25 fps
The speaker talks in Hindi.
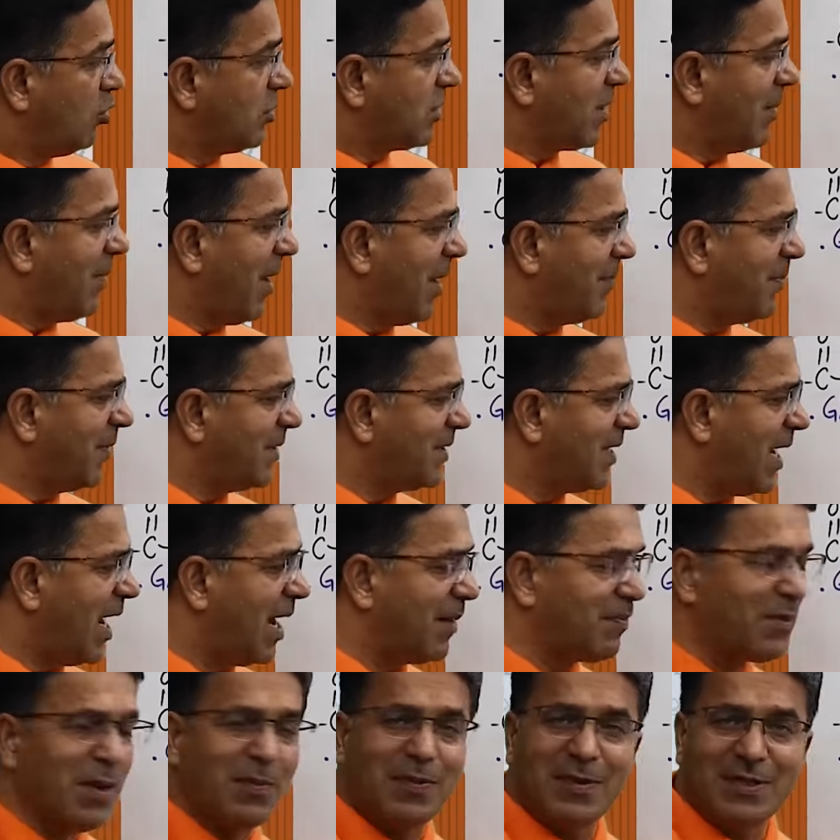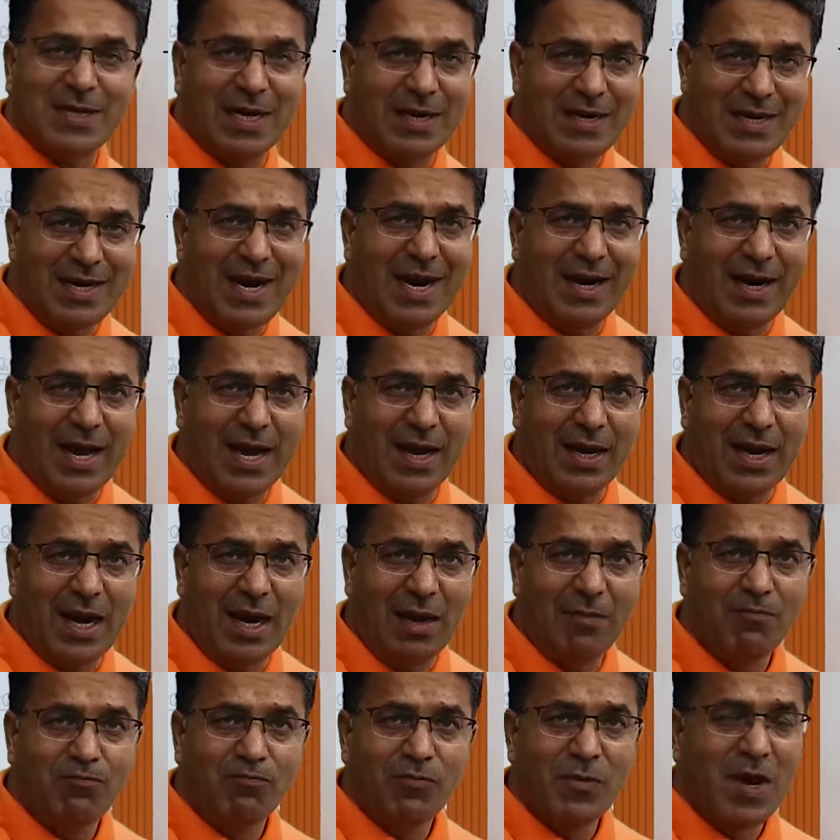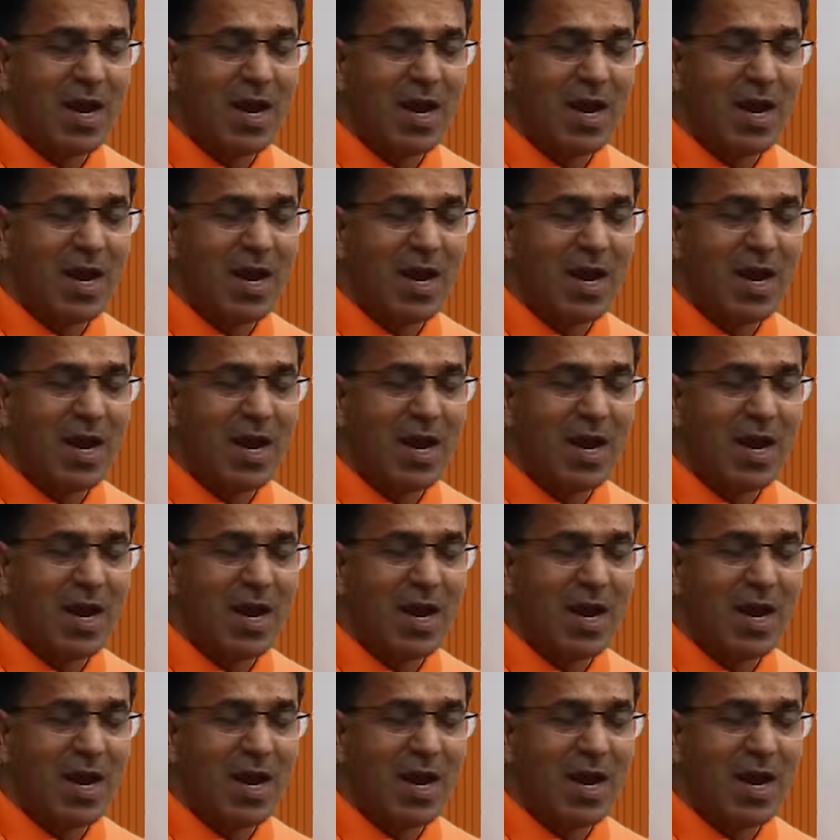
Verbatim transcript: उसके बाद पास आपके पास अल्डीहाइड आ गया